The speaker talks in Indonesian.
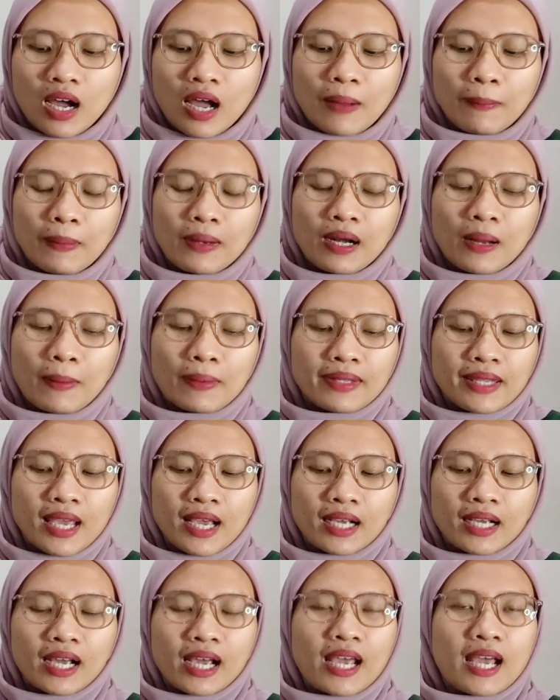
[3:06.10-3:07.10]
apa
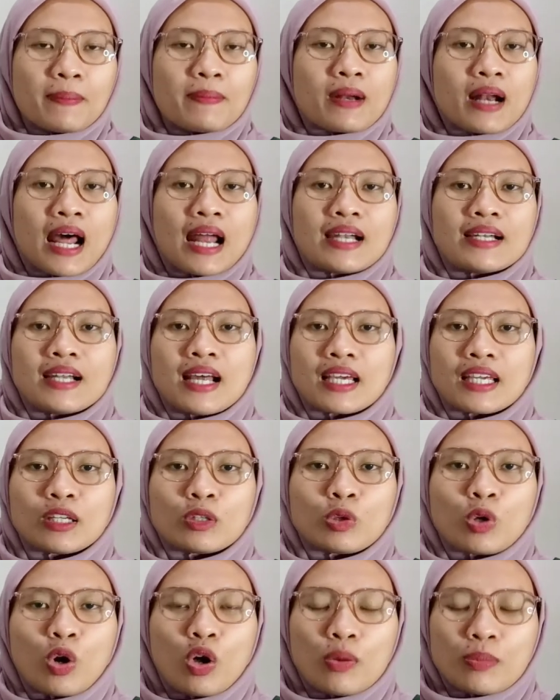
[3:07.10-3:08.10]
namanya kayak beranda
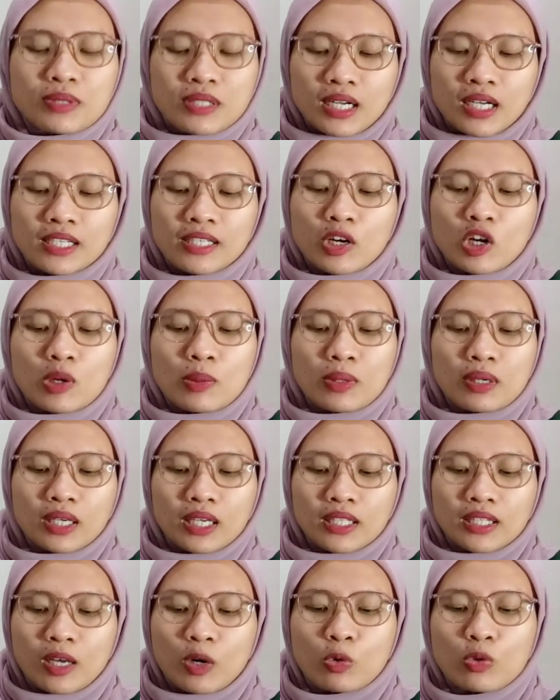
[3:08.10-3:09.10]
gitu loh. Misalkan kalau
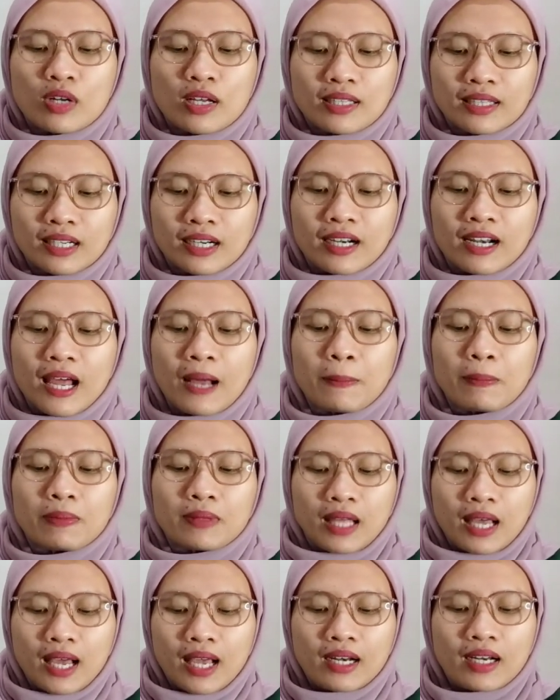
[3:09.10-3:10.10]
kita udah
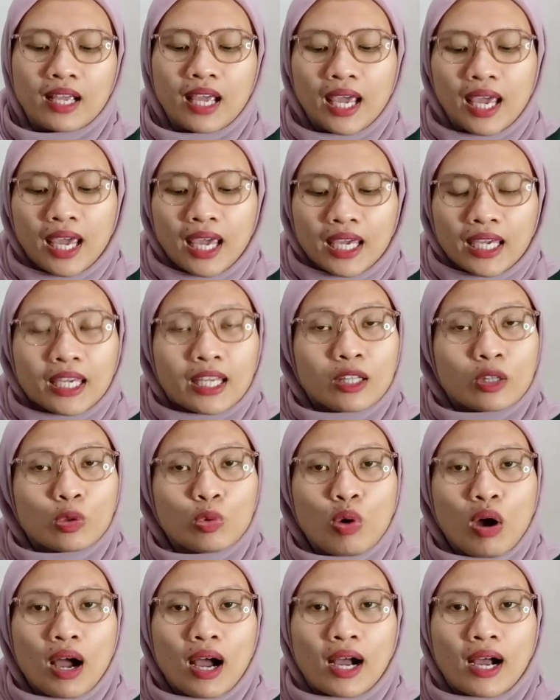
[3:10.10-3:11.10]
terdaftar,
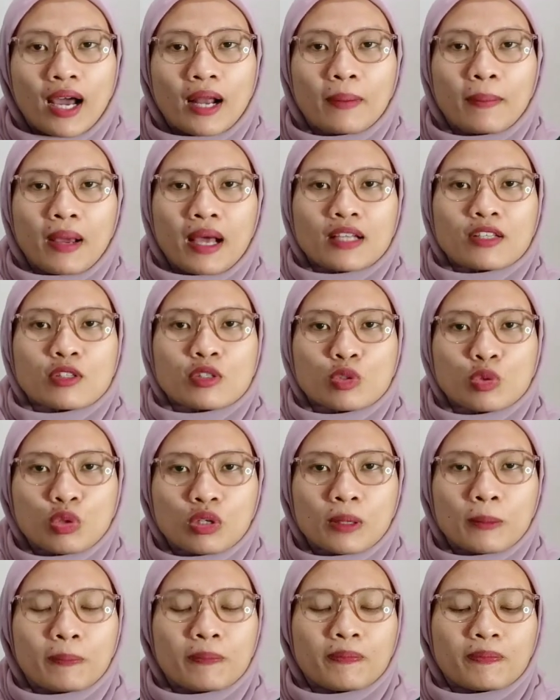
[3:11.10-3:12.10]
itu akan
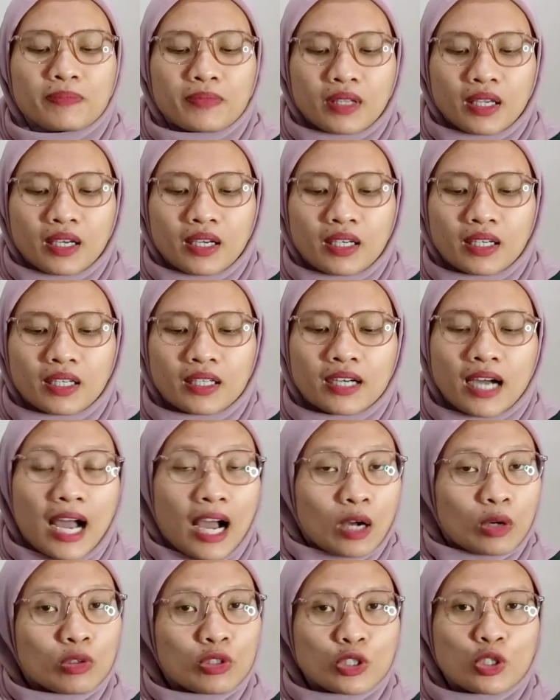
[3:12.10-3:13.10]
masuk ke
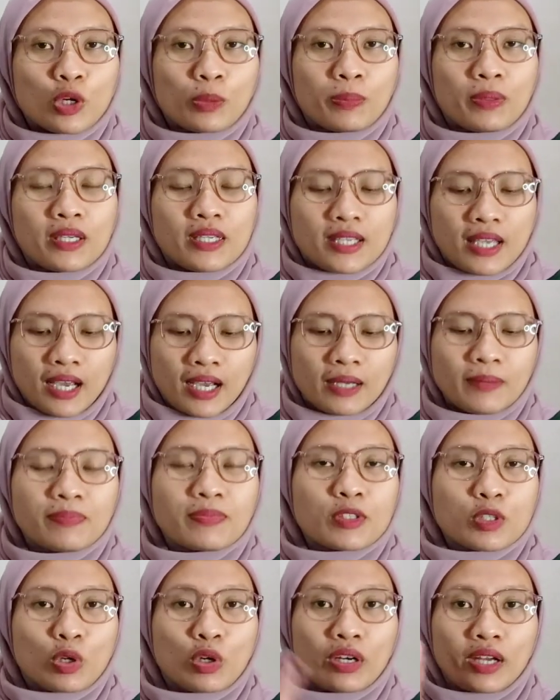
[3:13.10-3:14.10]
akun Shopee-nya.
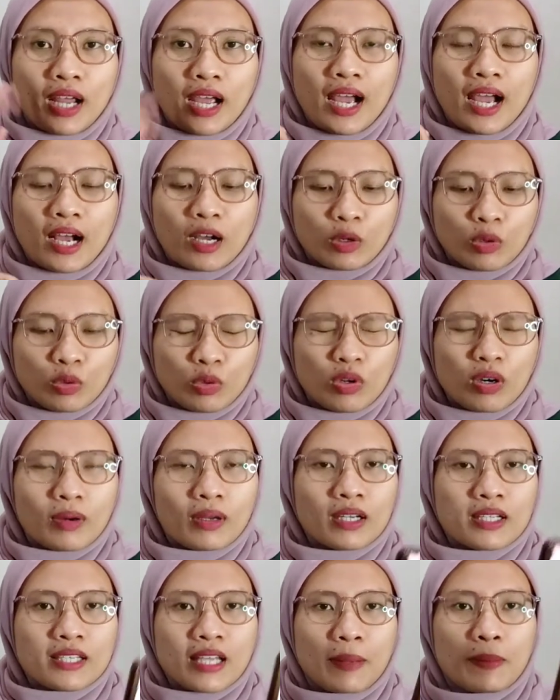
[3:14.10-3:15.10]
Sorry ya, aku
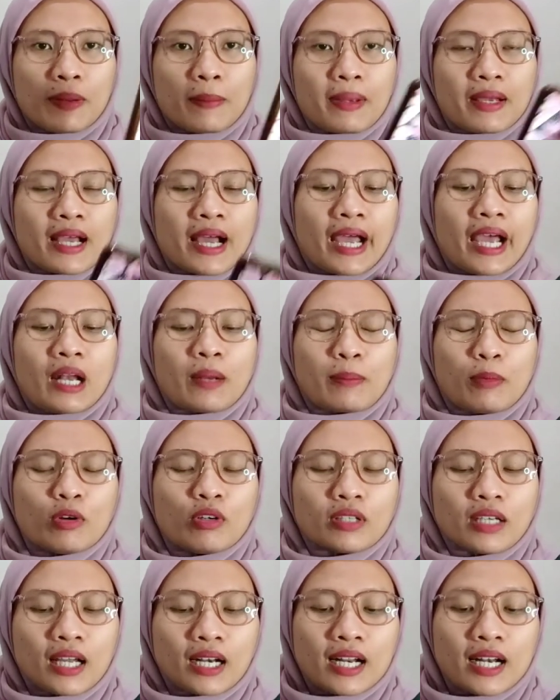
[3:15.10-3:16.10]
sambil megang
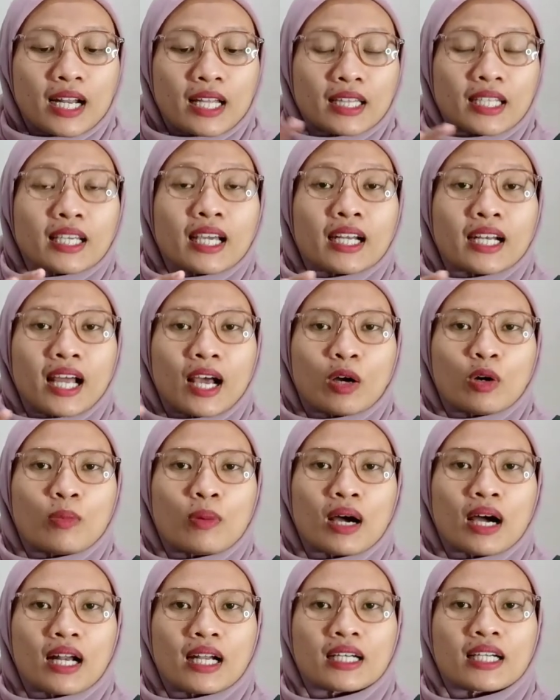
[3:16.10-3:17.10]
handphone karena nanti kan aku
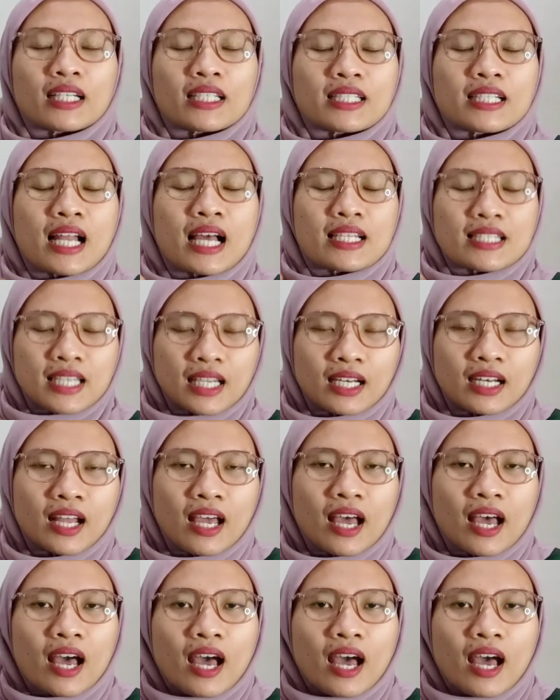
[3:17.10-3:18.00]
bakalan ngejelasin